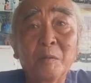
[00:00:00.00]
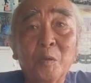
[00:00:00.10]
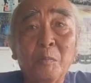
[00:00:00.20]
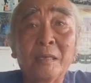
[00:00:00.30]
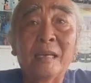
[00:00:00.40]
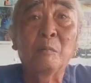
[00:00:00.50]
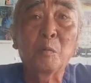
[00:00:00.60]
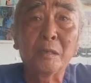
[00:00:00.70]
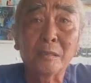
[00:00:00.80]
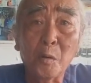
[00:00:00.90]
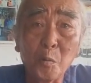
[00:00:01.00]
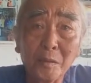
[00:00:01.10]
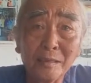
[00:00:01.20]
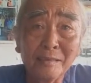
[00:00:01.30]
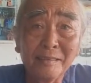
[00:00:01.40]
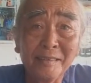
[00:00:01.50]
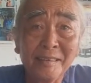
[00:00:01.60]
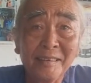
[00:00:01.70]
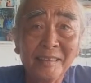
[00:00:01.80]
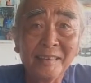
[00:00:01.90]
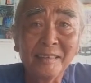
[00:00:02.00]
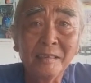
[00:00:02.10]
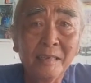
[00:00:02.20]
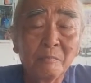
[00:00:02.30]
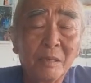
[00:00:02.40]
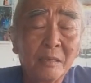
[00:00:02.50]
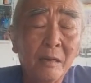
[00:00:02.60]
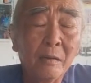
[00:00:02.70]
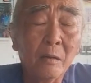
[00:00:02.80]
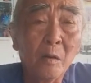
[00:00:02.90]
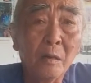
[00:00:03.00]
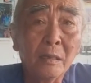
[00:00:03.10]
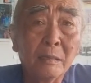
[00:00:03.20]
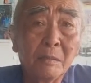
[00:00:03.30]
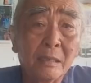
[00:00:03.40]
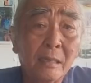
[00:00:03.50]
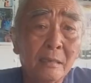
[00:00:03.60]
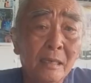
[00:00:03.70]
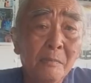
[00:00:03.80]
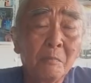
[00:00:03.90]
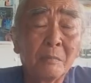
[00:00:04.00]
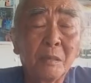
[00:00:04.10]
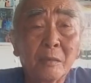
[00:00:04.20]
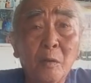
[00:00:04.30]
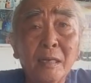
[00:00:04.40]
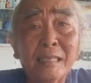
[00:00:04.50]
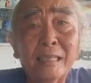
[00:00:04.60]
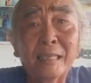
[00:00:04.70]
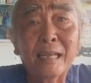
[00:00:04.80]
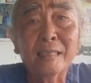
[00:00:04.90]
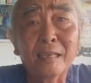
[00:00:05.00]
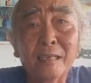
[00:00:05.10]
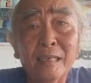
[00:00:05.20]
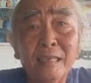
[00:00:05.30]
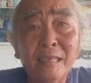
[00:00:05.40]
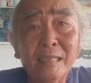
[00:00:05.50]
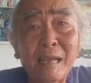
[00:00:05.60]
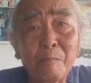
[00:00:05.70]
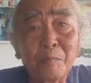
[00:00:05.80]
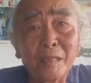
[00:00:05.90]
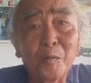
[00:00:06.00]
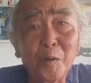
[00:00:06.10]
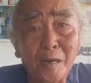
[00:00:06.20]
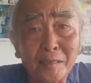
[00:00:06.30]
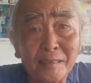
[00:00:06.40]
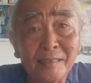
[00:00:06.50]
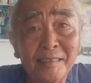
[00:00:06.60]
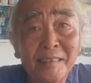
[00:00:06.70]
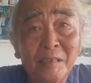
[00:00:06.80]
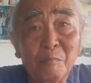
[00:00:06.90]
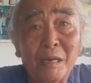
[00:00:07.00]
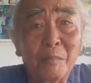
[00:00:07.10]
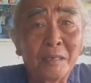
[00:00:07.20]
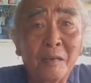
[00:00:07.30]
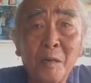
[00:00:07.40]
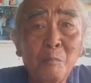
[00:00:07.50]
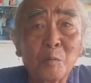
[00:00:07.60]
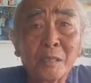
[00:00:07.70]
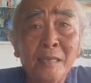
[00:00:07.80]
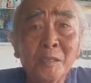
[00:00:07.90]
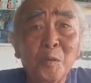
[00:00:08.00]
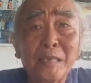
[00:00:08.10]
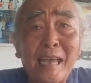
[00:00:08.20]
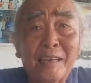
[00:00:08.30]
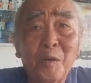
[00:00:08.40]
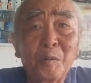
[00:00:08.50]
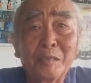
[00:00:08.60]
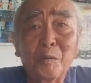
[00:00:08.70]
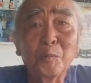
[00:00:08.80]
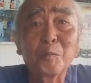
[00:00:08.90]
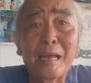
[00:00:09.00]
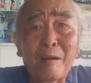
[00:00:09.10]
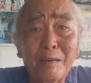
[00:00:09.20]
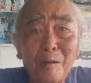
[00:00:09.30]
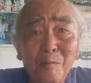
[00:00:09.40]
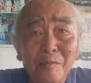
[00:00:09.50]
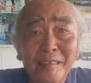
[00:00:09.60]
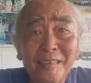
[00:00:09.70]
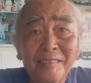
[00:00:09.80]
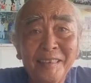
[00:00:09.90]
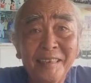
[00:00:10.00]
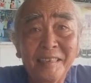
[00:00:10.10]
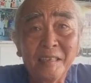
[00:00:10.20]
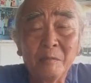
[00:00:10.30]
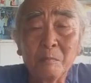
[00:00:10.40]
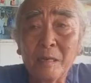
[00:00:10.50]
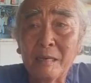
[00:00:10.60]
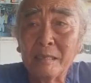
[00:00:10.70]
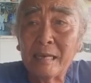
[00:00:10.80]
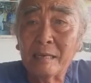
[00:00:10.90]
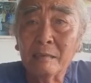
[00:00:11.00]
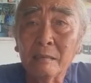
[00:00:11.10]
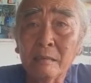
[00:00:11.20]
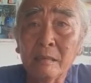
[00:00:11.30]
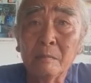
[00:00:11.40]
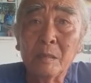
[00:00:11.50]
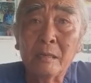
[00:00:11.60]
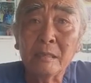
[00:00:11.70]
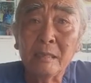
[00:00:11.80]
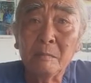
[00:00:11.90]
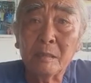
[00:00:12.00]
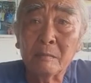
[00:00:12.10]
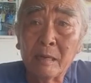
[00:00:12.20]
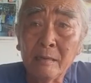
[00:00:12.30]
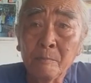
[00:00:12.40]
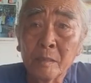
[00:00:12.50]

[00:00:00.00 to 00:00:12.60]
cho mình là một người tu nữa dạ. Đấy, mình có có cái mình lên clip là mình có cái chân tơ cái cái tâm tu rồi mà mình nói một tiếng sổ sàng thôi tu chỗ nào ở đâu nha không như dạ. bác ba giận cái bởi vì mình phải